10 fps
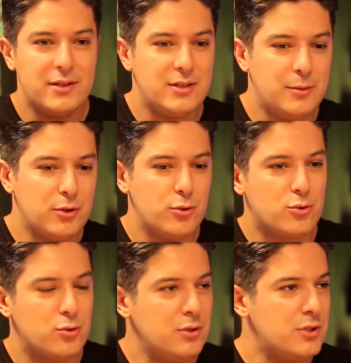hattına
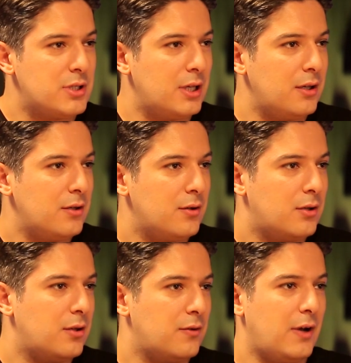bakıyorsun. İşte
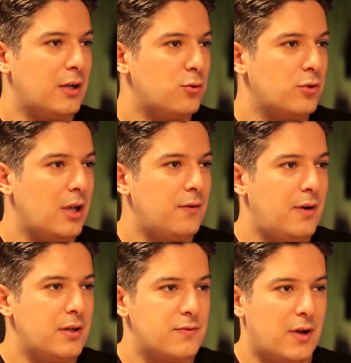e, Fertongen
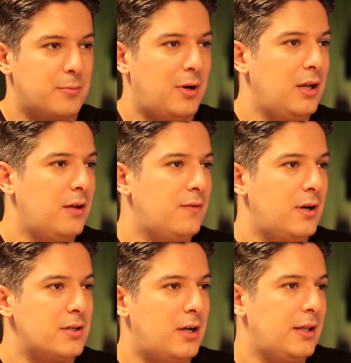var, Fermalen
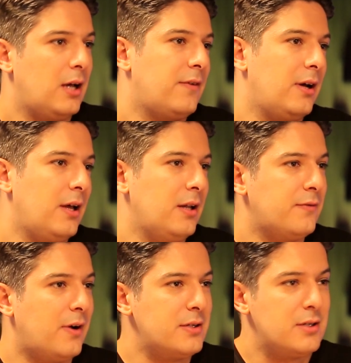var,
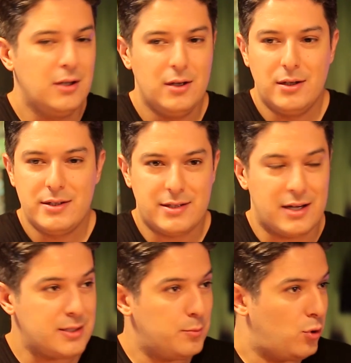Alderweireld var.
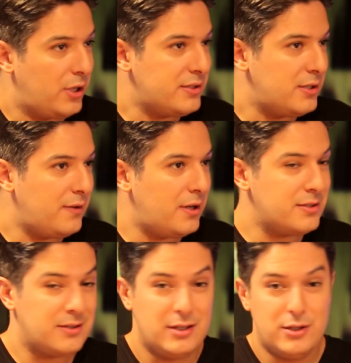İstersen Boyata var.
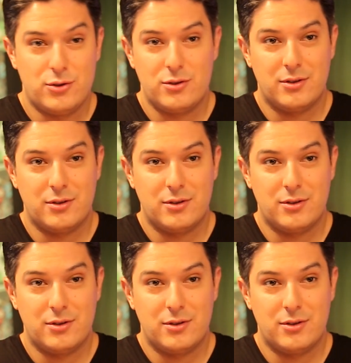Sayma sayma